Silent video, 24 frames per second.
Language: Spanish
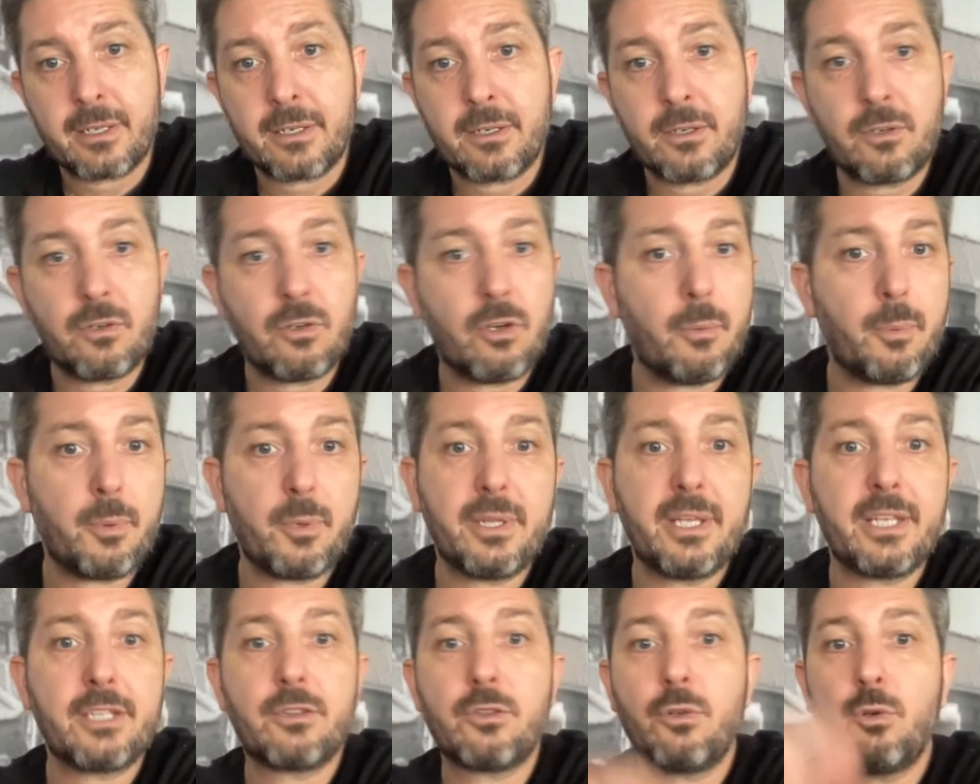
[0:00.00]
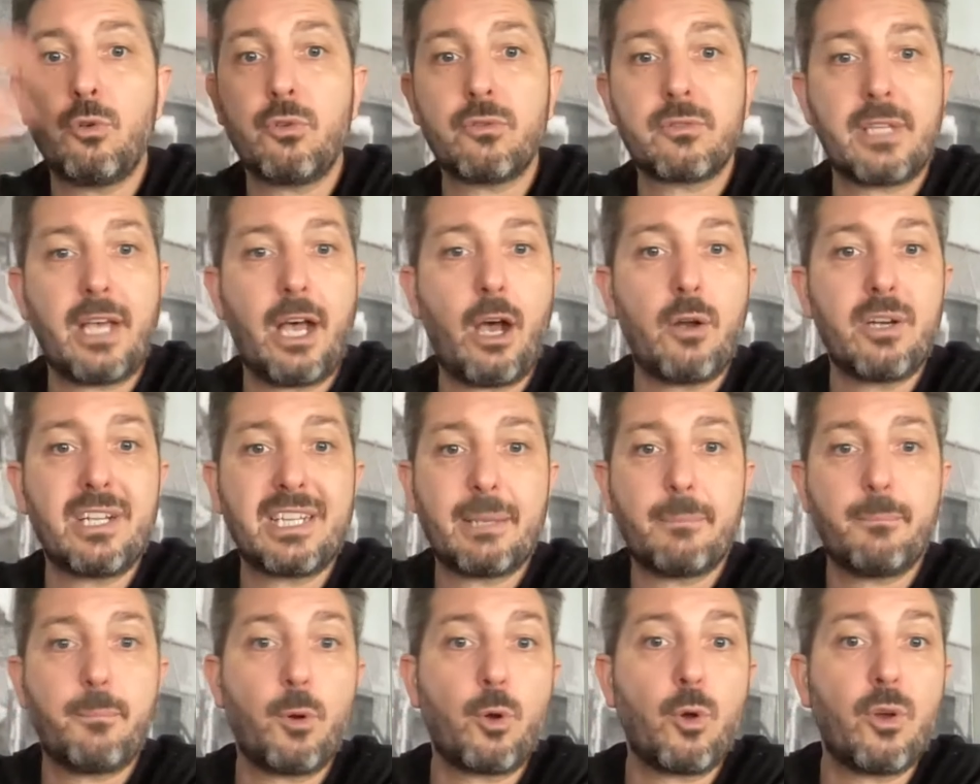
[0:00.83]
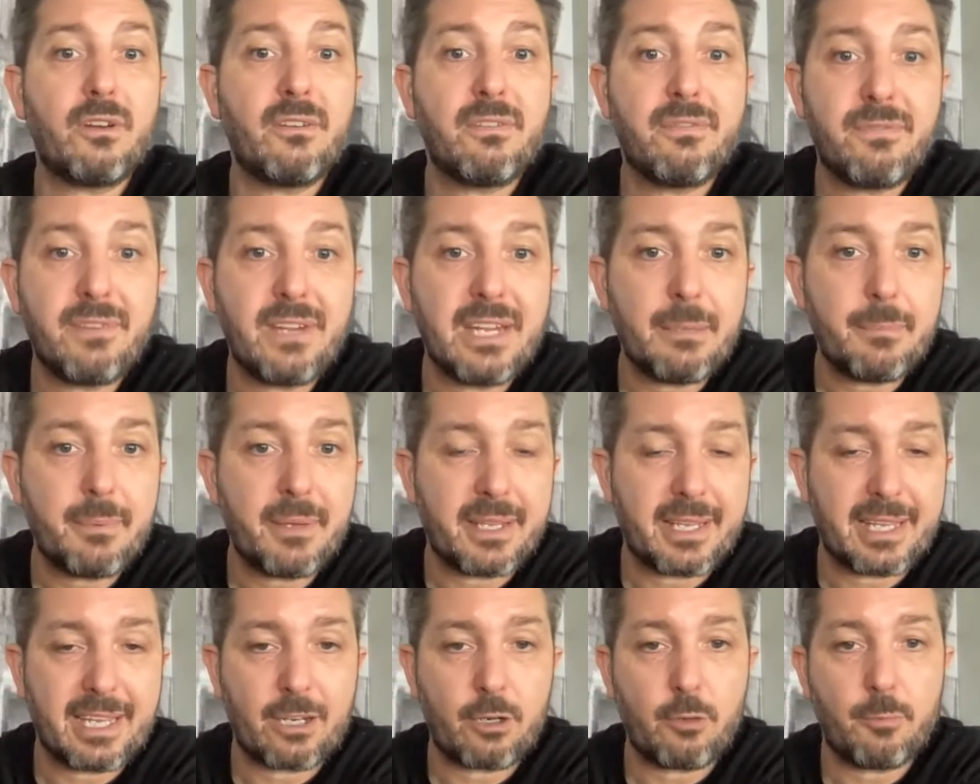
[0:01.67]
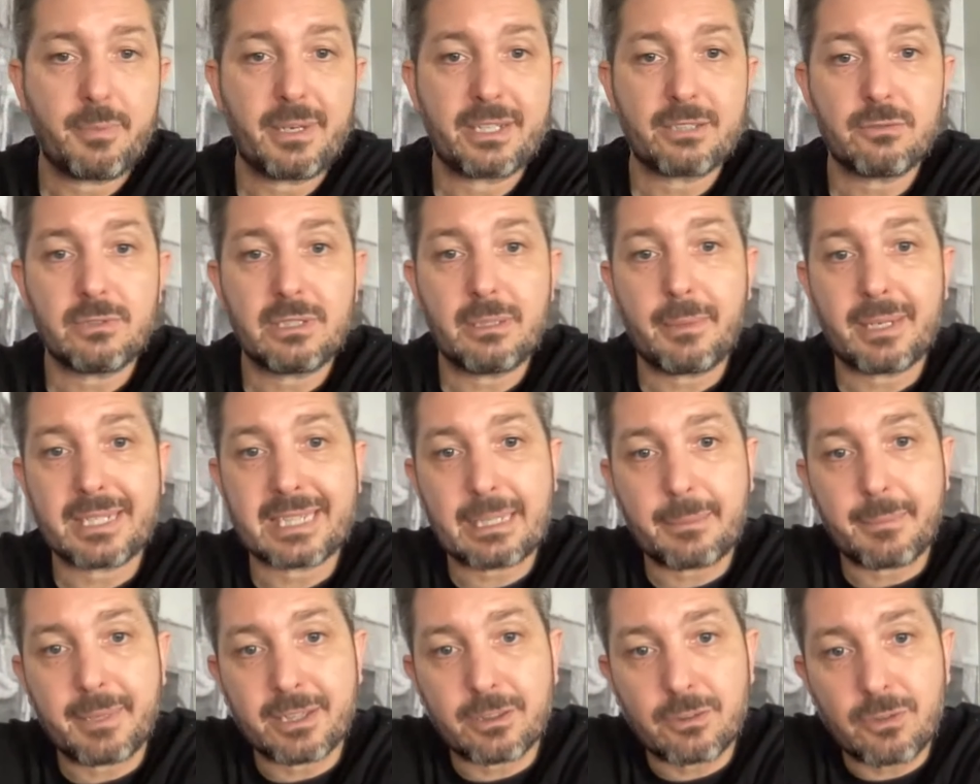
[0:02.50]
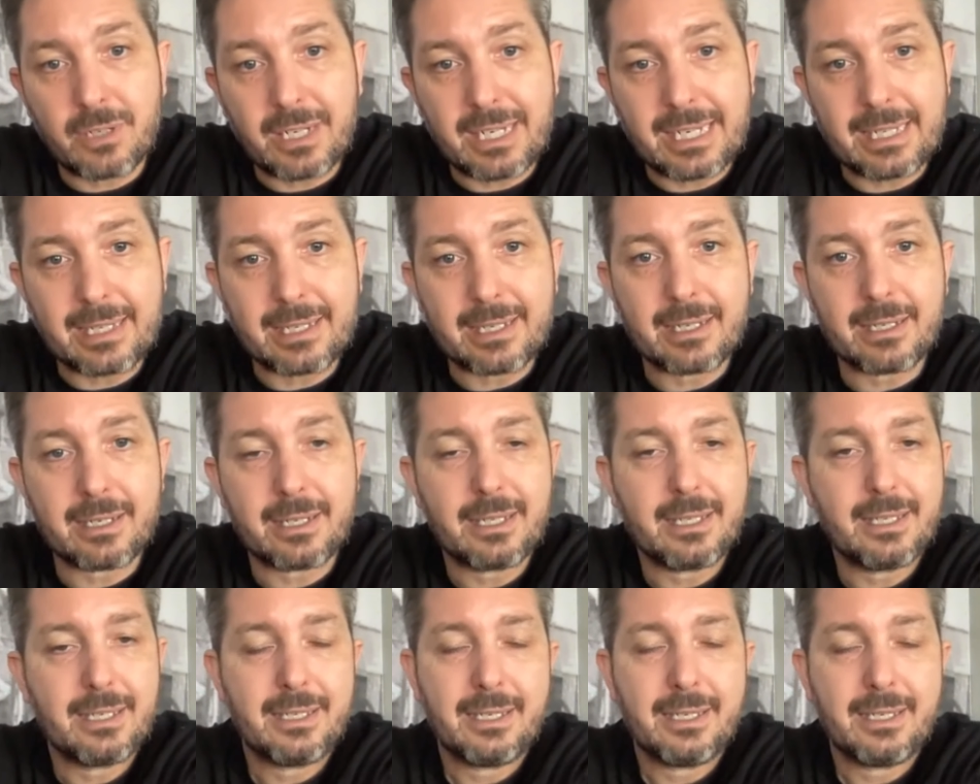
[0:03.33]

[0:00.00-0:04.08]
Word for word: No proyectos usados ni tampoco el flipping, que es comprarse un departamento en,